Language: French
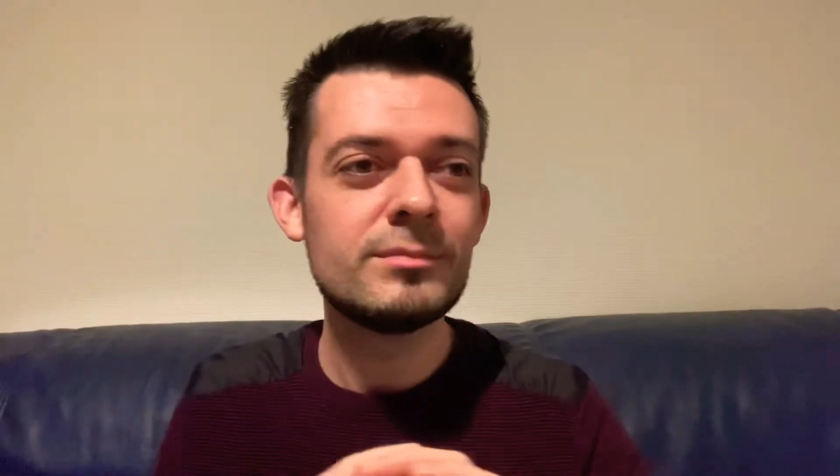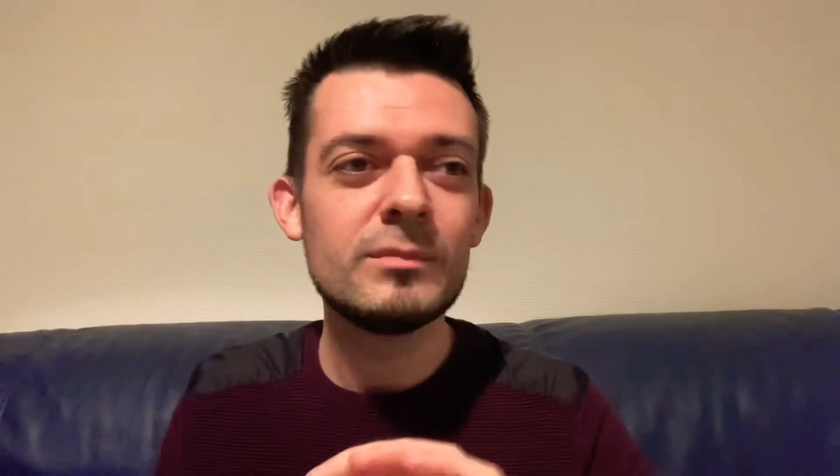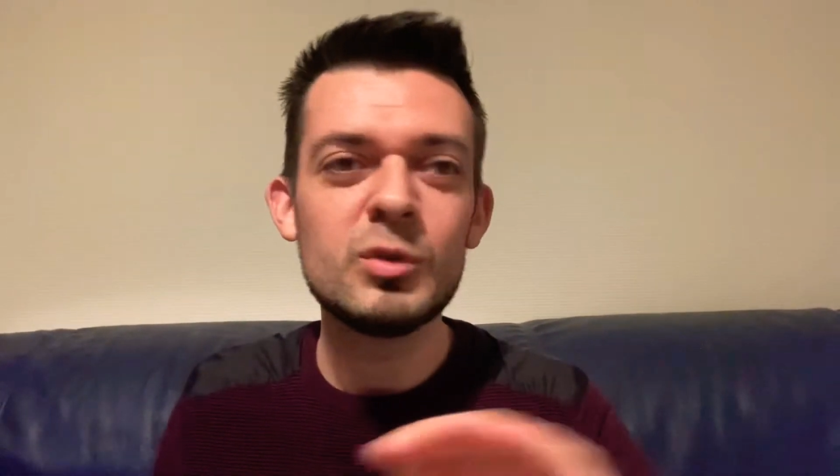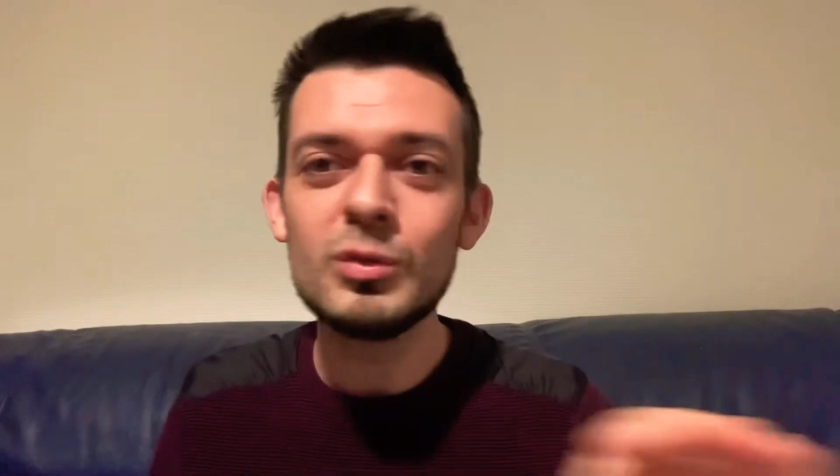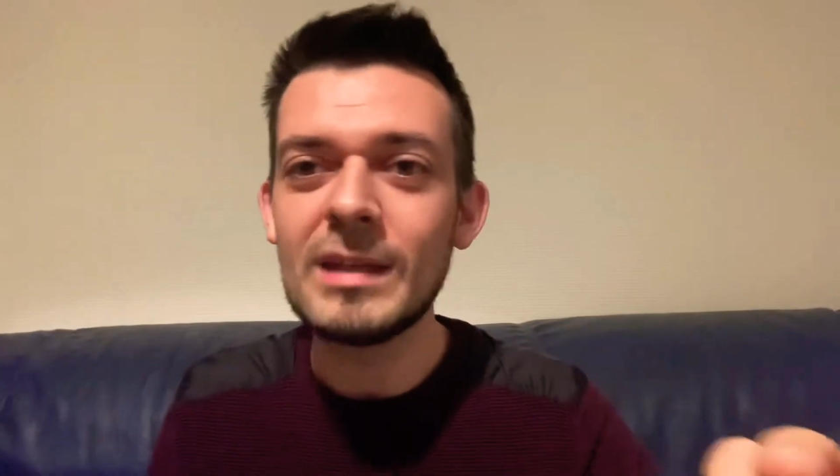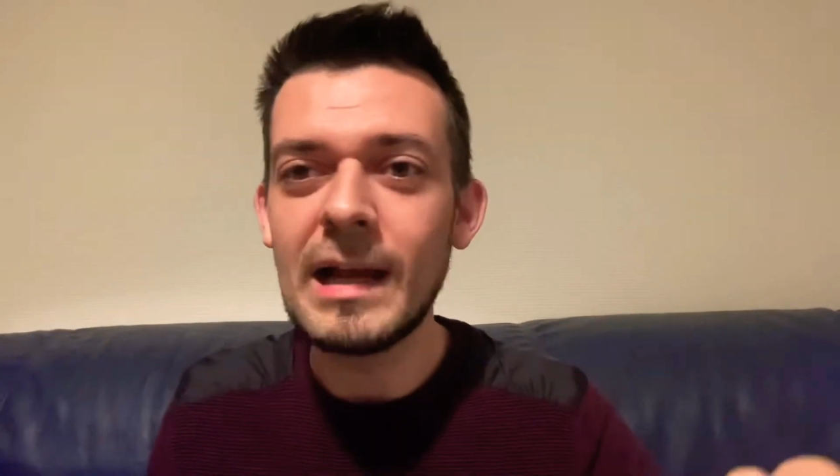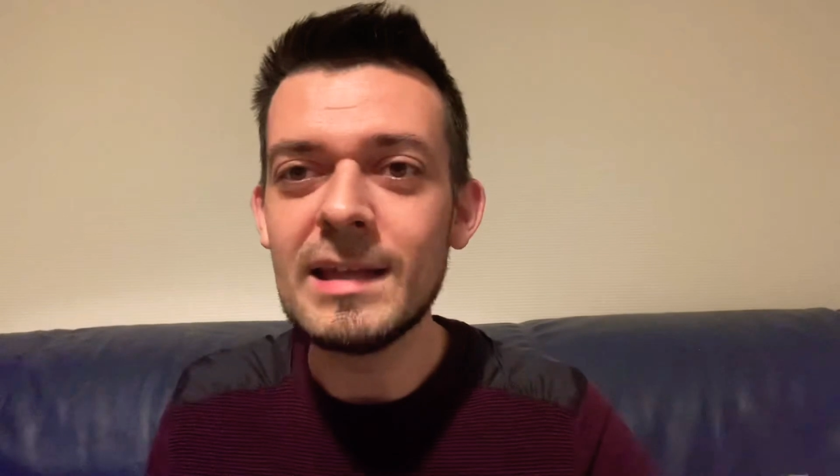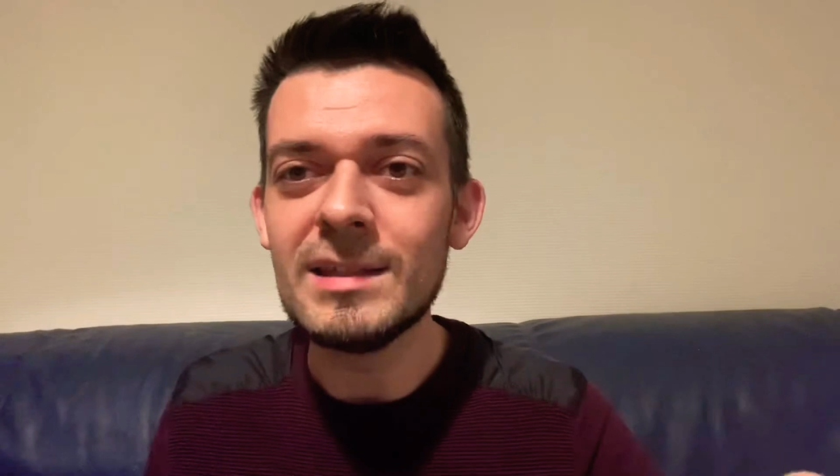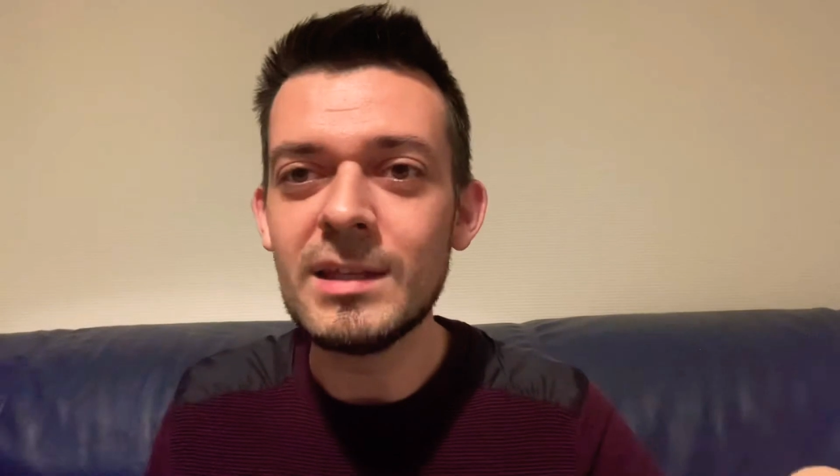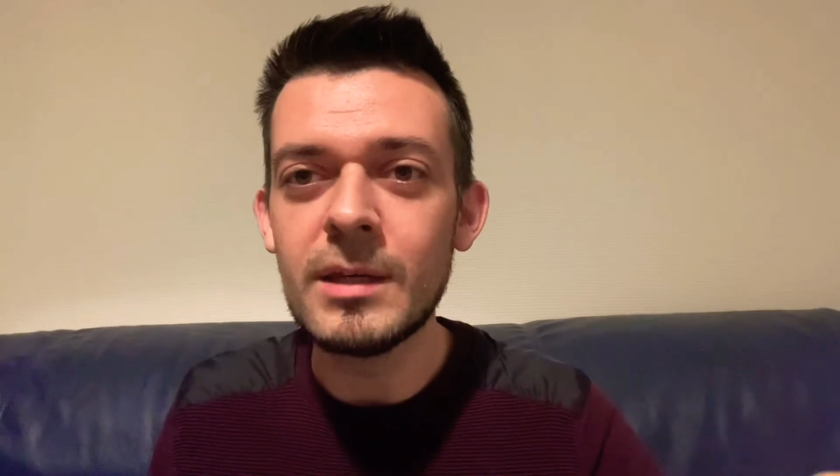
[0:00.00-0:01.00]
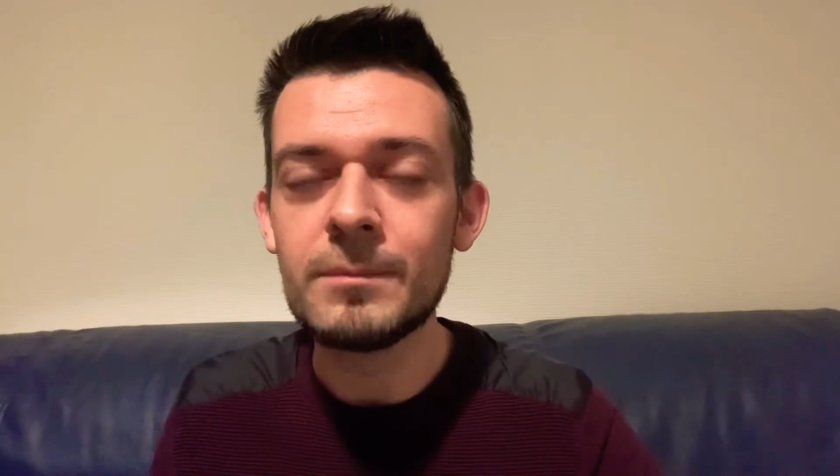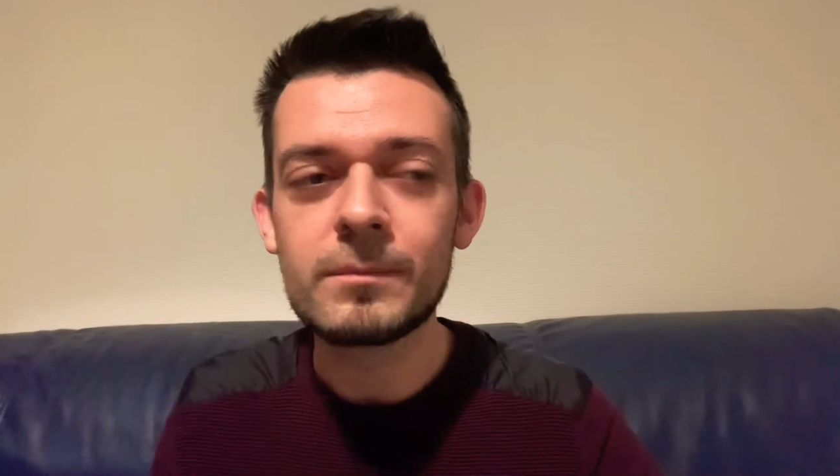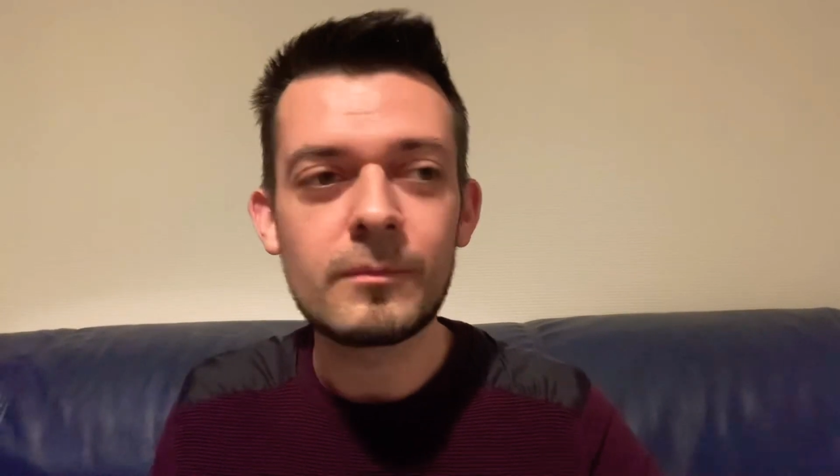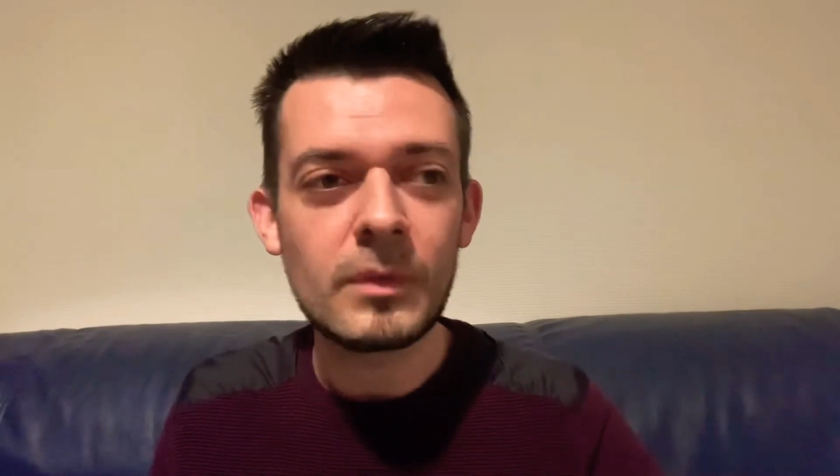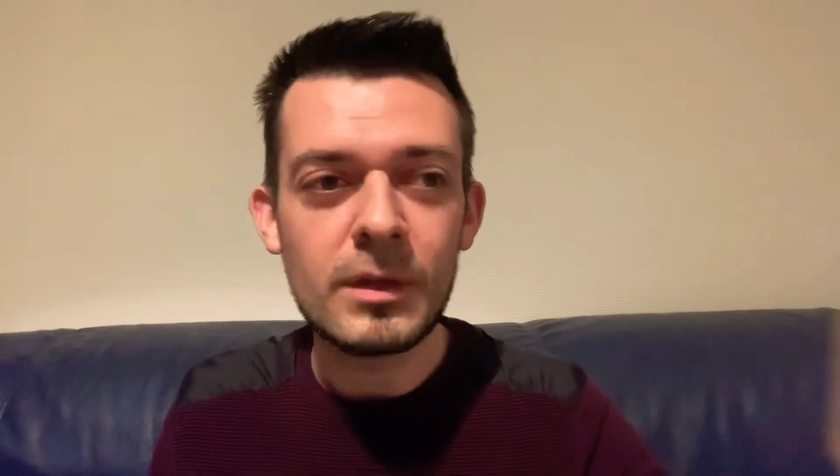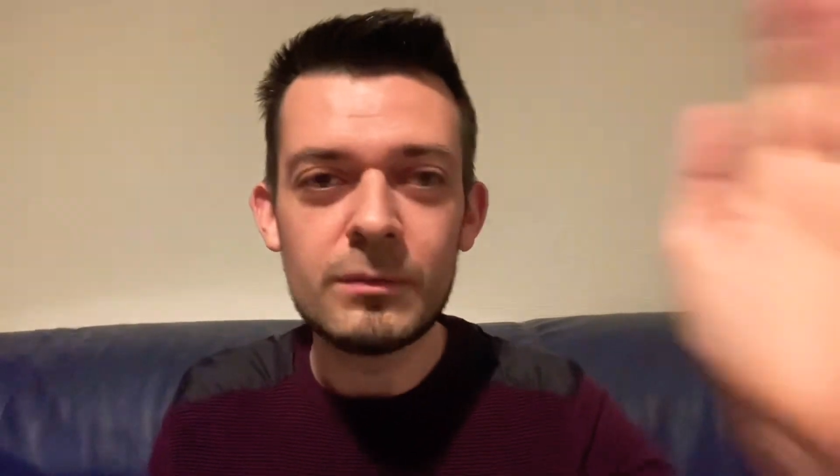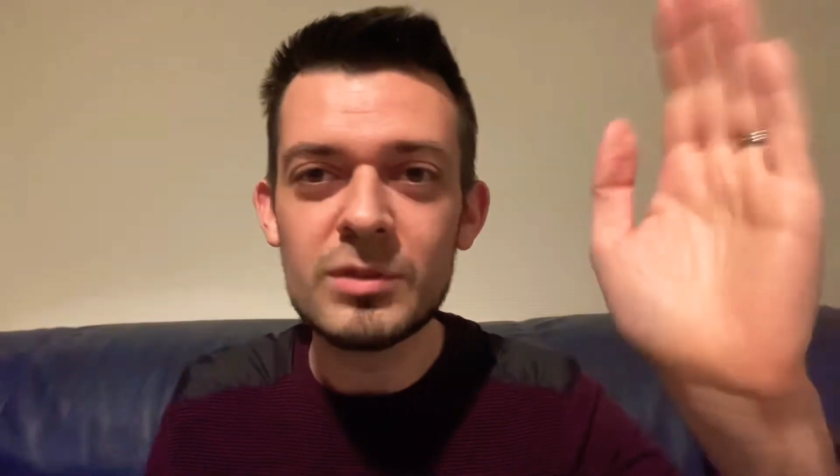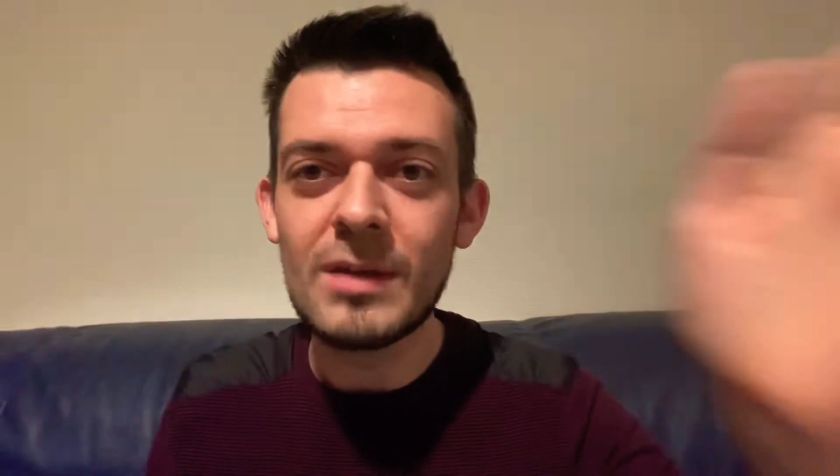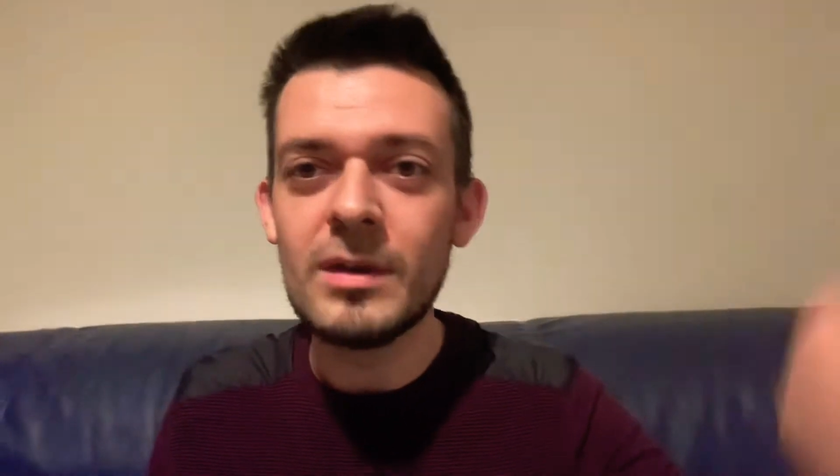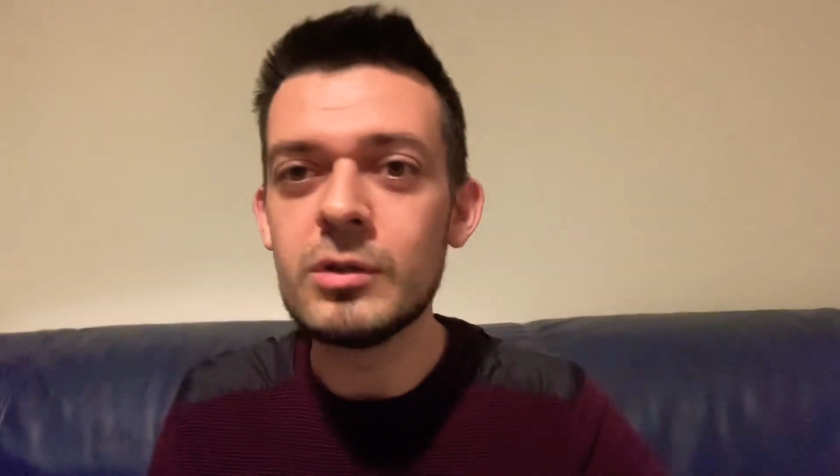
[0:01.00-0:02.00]
tout est aligné, vous
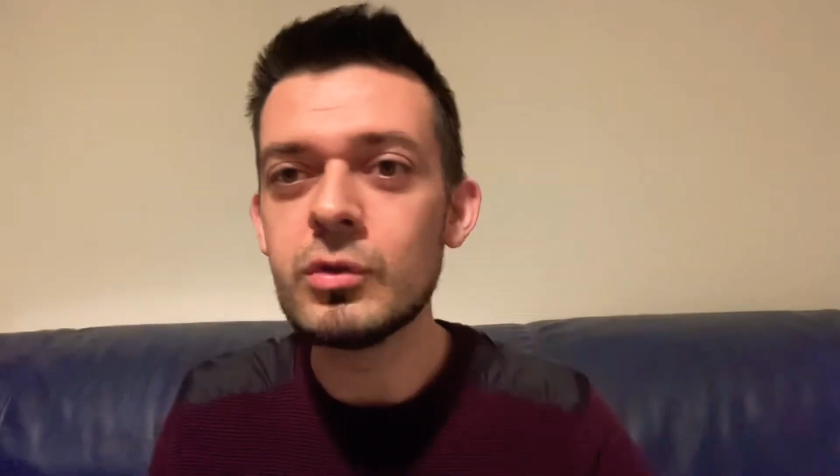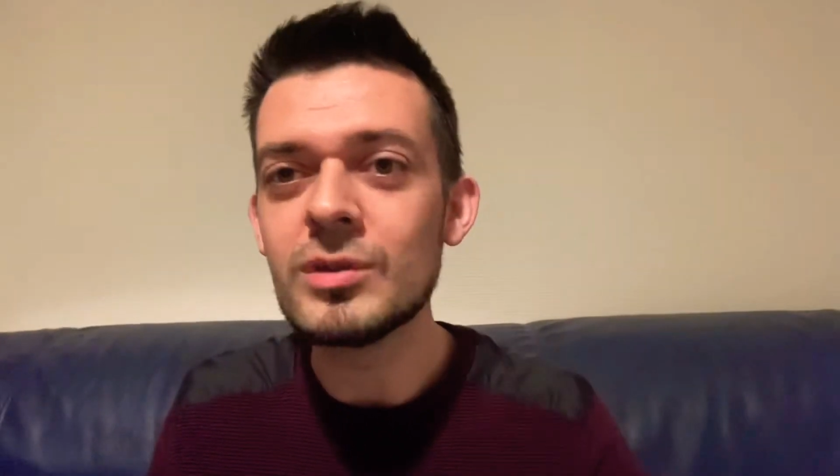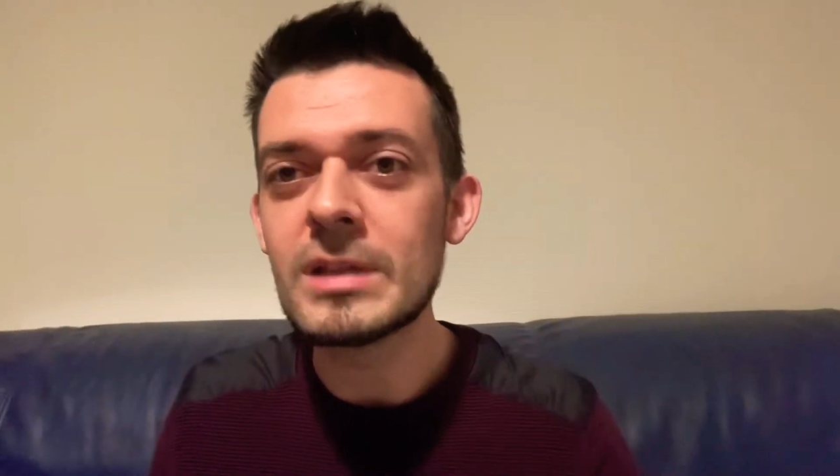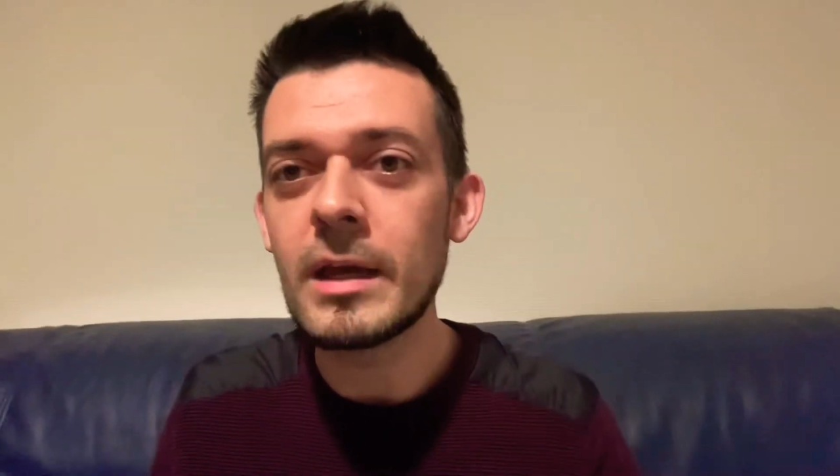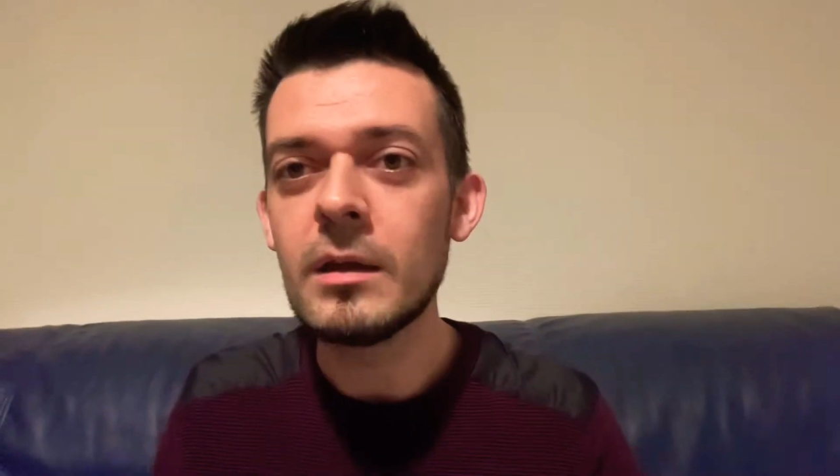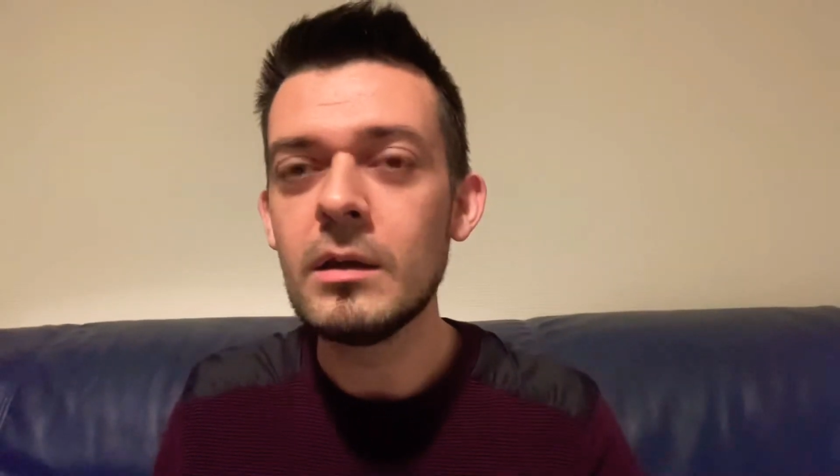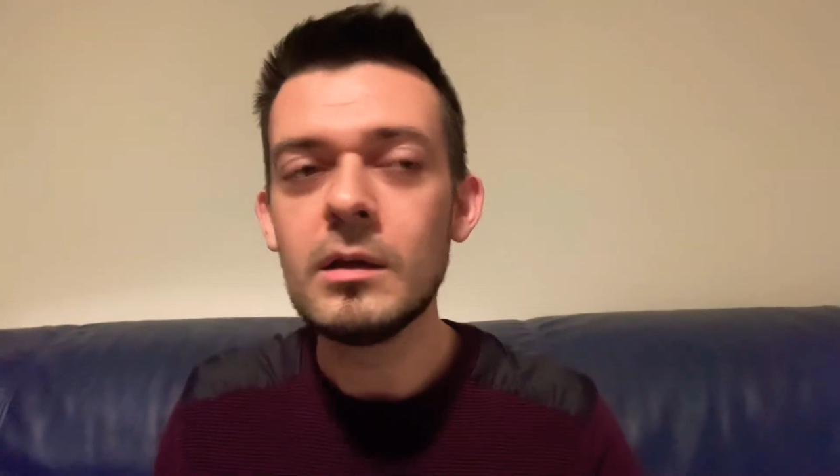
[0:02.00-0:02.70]
avez le succès